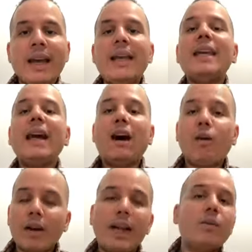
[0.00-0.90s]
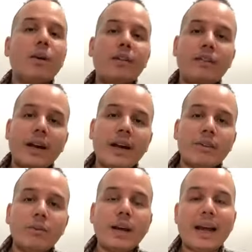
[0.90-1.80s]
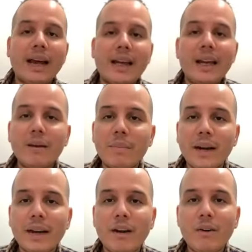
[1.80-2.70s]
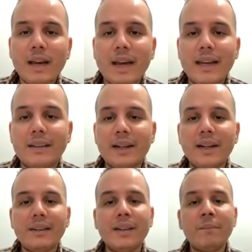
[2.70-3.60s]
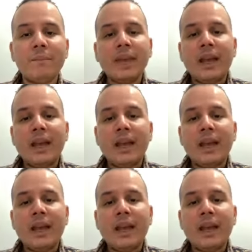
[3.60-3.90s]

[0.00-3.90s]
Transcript: y ahora la nueva franja sobre la calle de las Vacas o la calle 30,